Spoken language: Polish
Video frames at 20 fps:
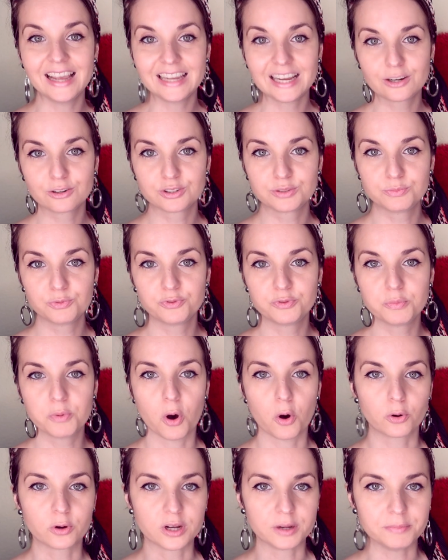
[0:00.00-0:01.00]
A jako, że
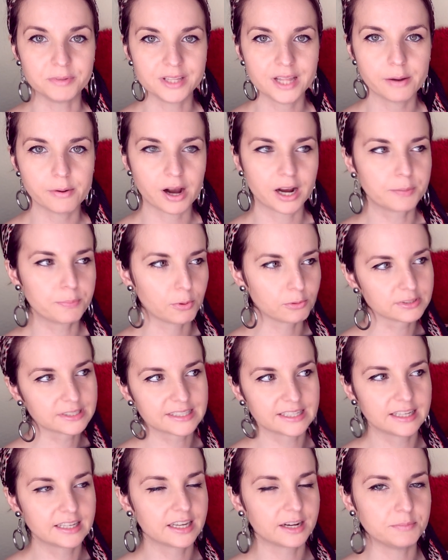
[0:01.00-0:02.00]
mówimy o kryminałach,
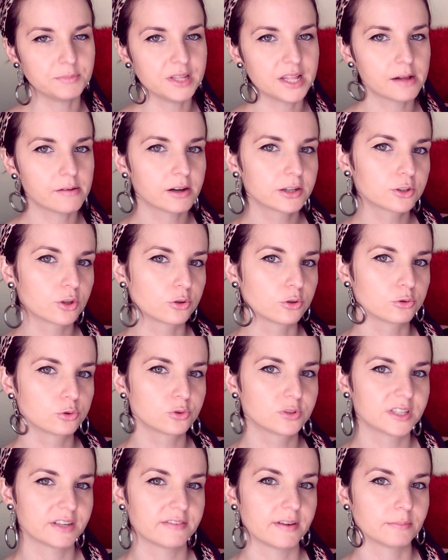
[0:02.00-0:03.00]
polskich kryminałach, to
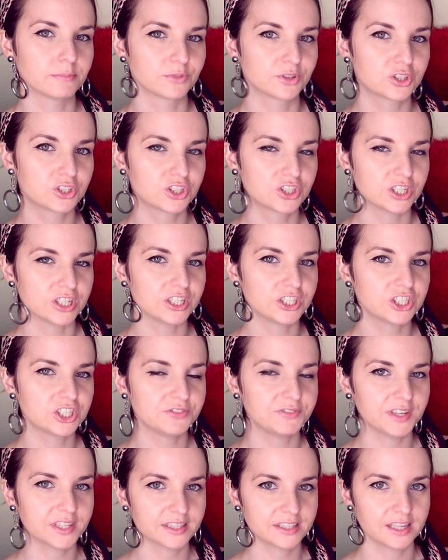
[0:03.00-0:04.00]
dorzucę Wam trzy
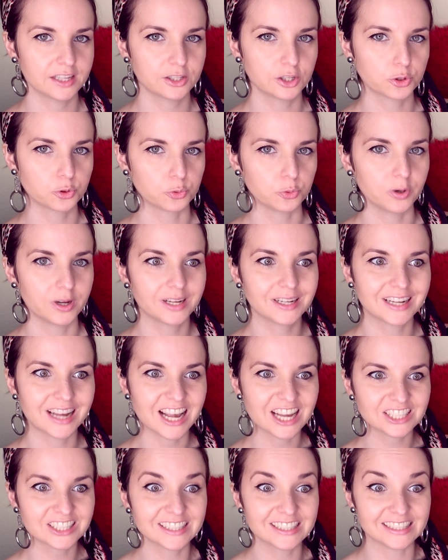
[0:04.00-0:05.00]
świetne tytuły,
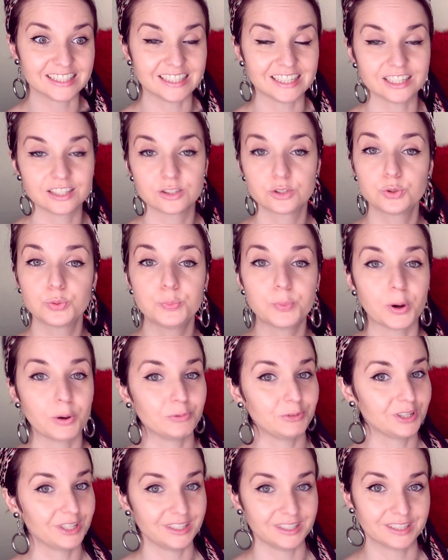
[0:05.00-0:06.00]
każdy z nich
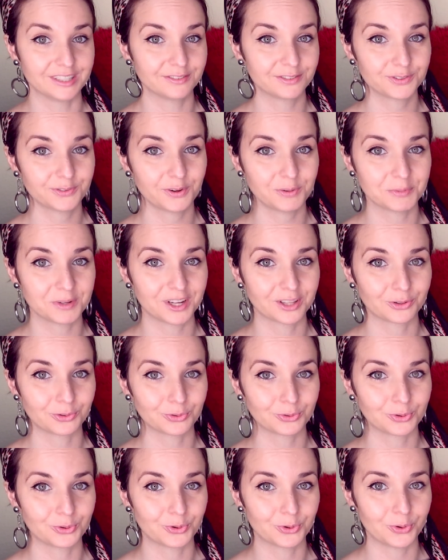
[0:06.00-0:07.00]
zupełnie inny w swoim
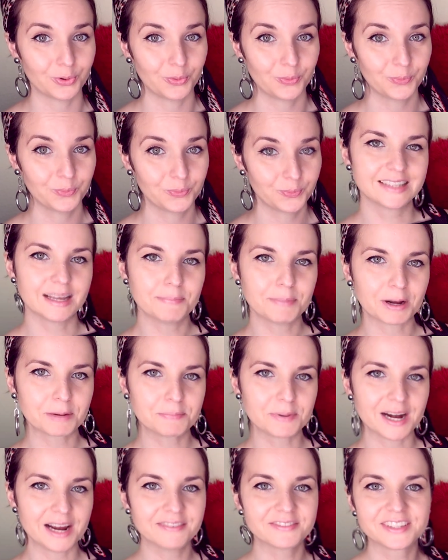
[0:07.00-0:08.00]
gatunku. Zapach
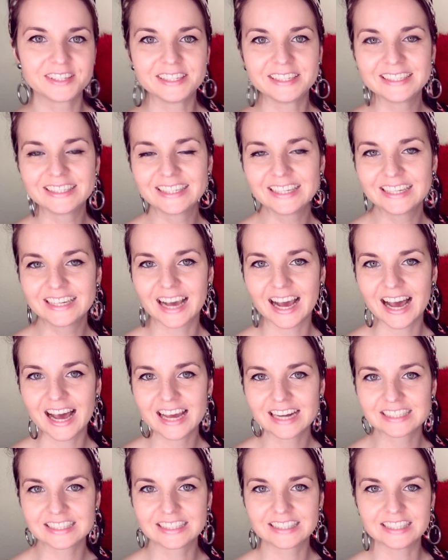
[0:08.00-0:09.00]
prawdy Iggy
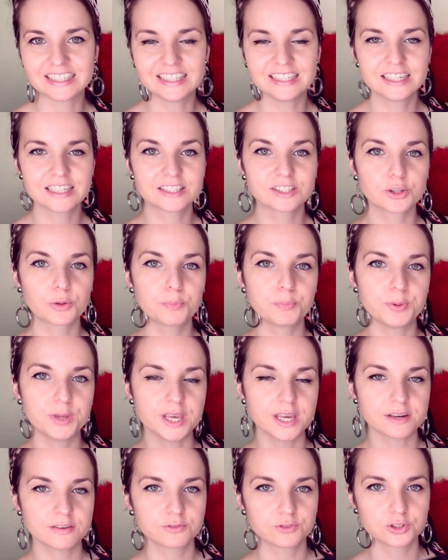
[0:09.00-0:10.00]
Karst i jest to
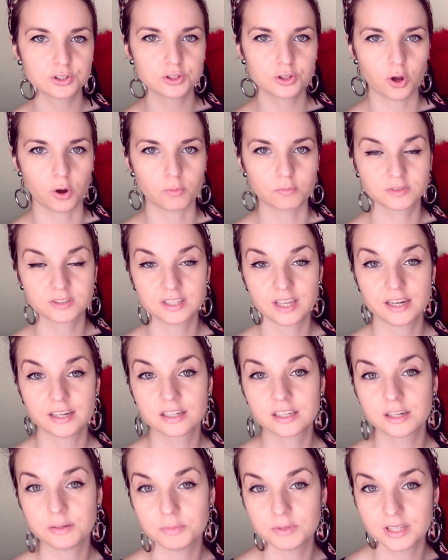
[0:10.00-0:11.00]
pierwszy tom
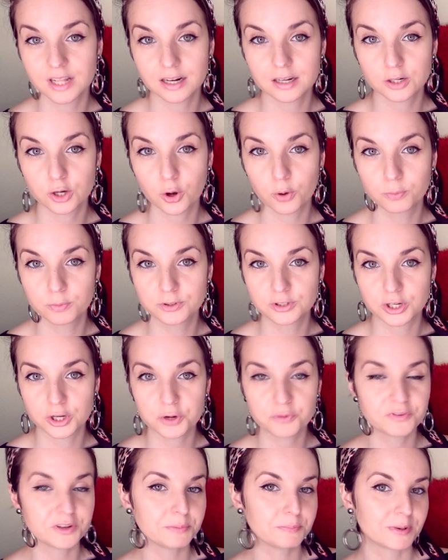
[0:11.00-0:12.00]
serii
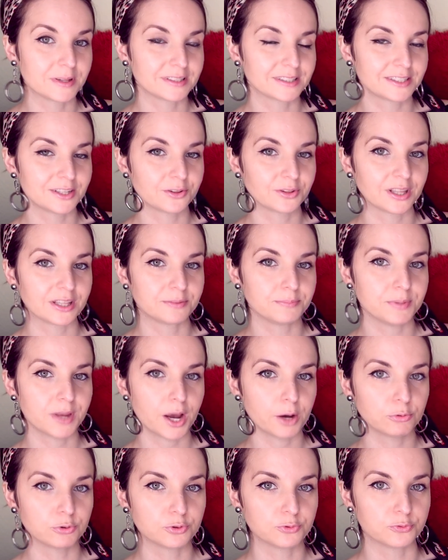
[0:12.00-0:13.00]
kryminalno-obyczajowej Pensjonat
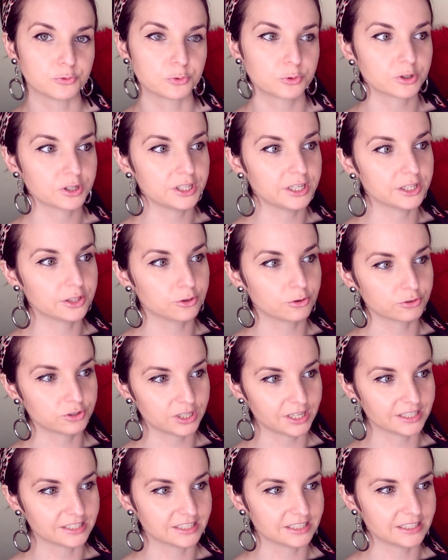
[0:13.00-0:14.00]
Biały Dwór i
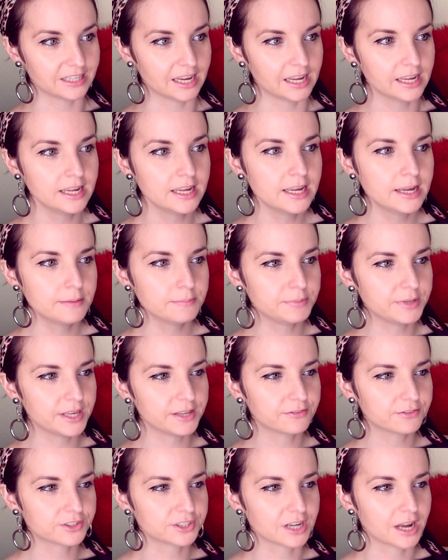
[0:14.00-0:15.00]
jednocześnie
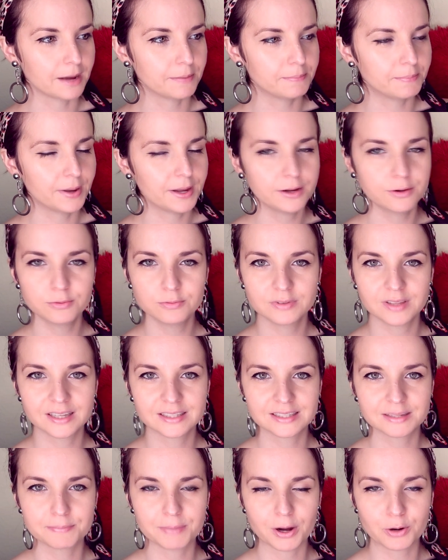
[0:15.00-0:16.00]
pierwsza pełna
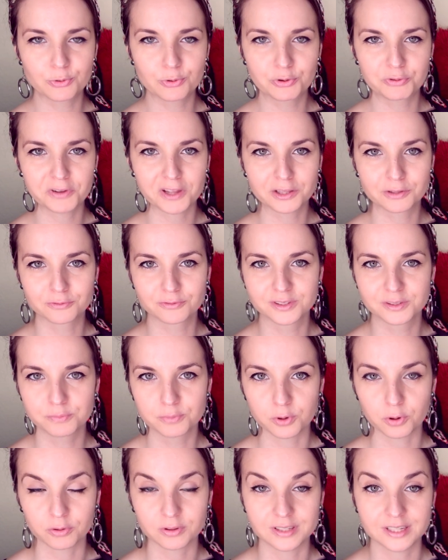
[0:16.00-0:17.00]
zapachu kwiatów
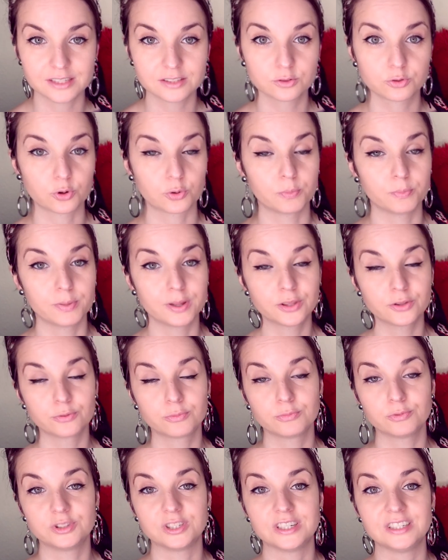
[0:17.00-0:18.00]
zbrodnia, z którą będą
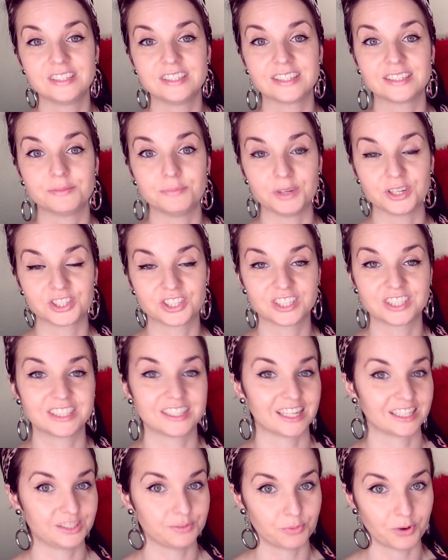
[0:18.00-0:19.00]
musieli się zmierzyć
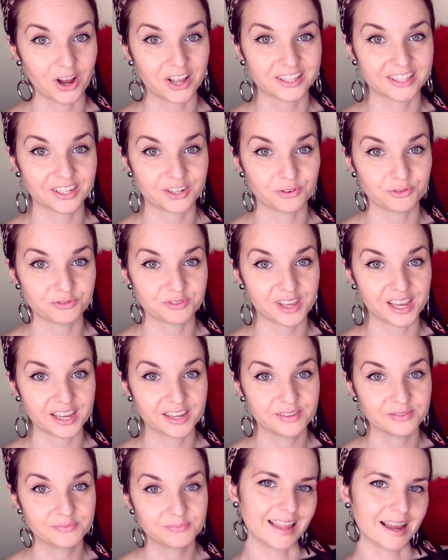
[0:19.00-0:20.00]
nasi bohaterowie.
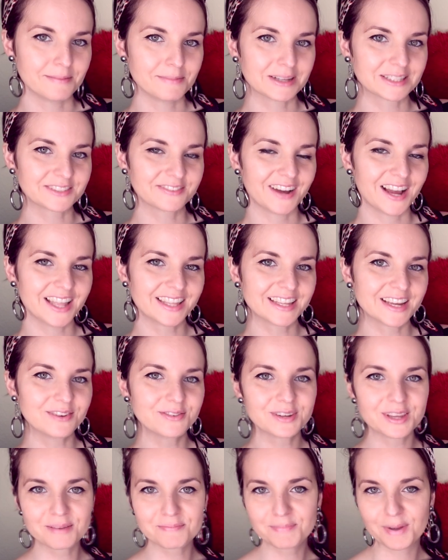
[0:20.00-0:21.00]
Dama z
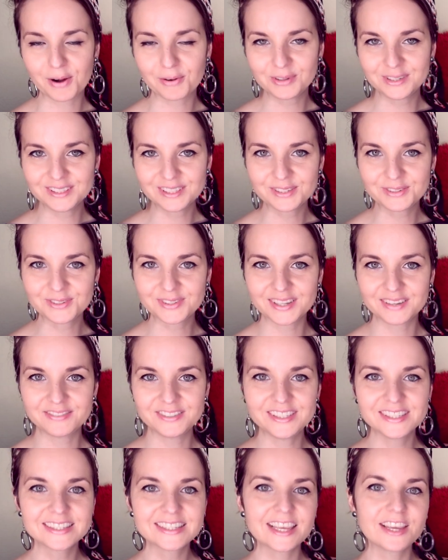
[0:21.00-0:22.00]
wahadełkiem Pauliny
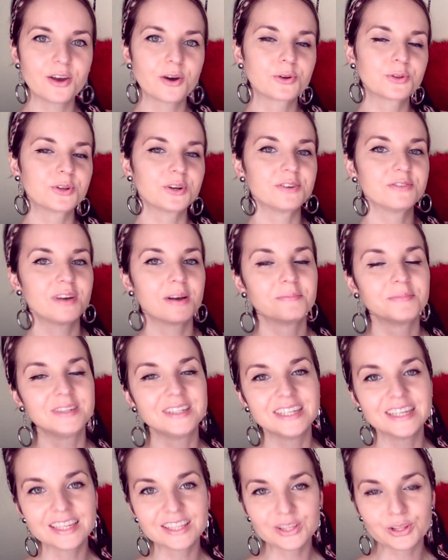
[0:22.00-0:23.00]
Kuzawińskiej, o której Wam
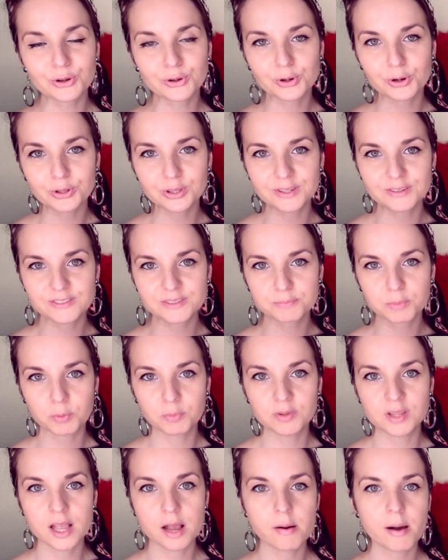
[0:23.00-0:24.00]
niejednokrotnie
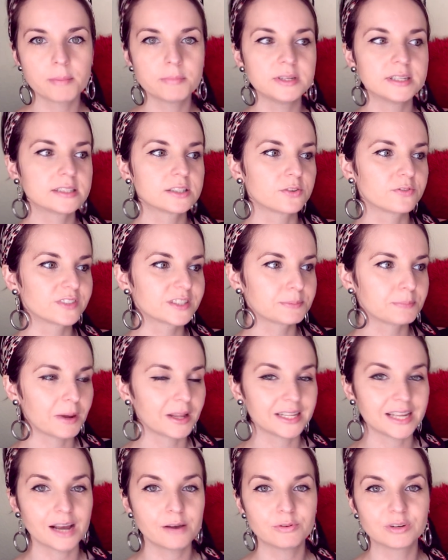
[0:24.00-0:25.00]
wspominałam, jest to
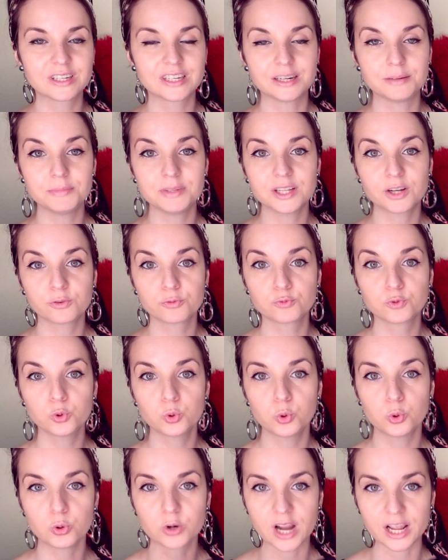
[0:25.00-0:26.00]
wspaniały kryminał w
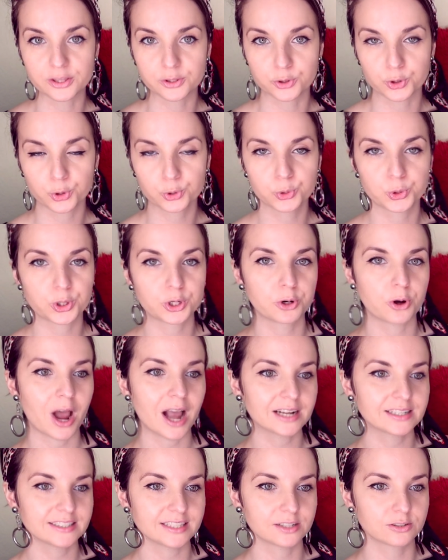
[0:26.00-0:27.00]
duchu retro, którego
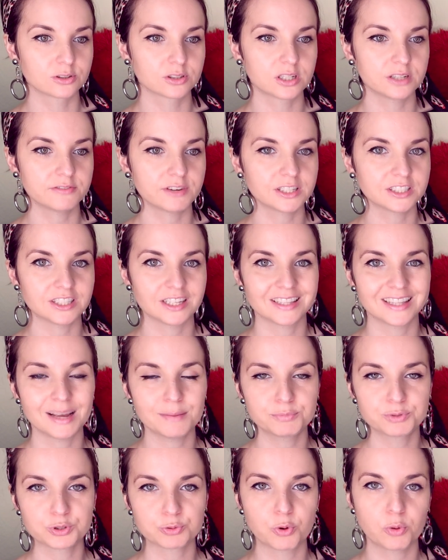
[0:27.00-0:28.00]
akcja rozgrywa się
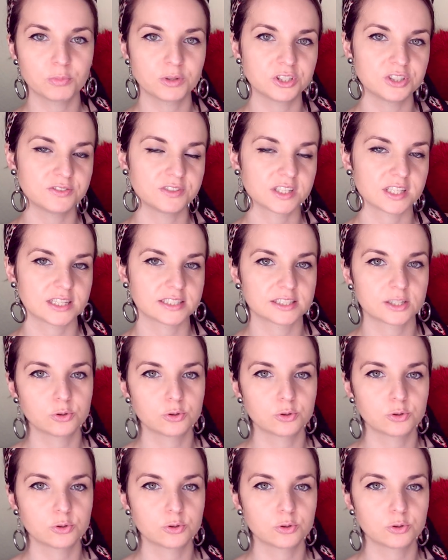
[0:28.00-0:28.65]
na przełomie XIX